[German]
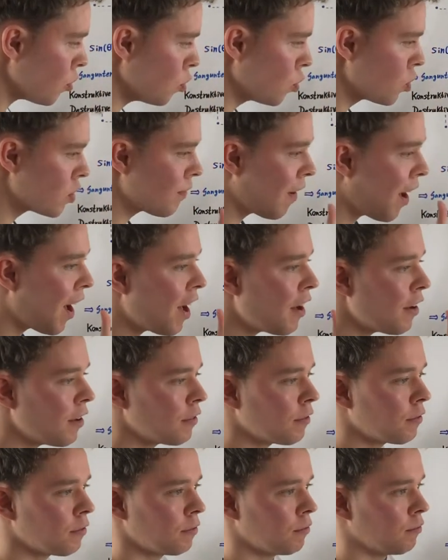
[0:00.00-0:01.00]
Und
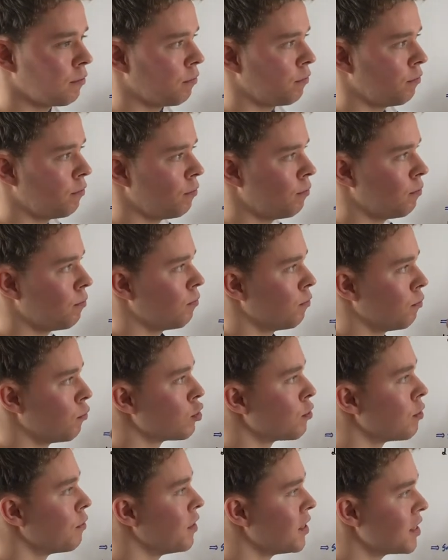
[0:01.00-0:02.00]
zwar
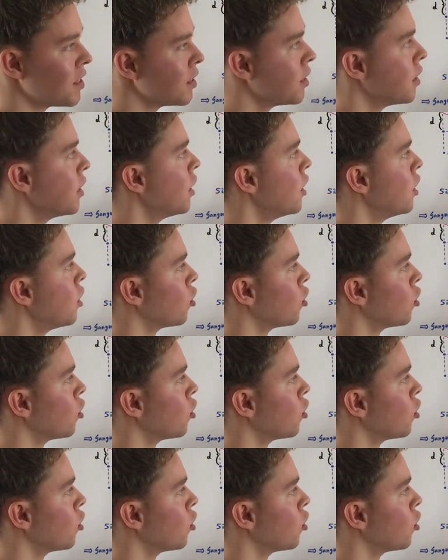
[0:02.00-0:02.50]
müssen wir wissen,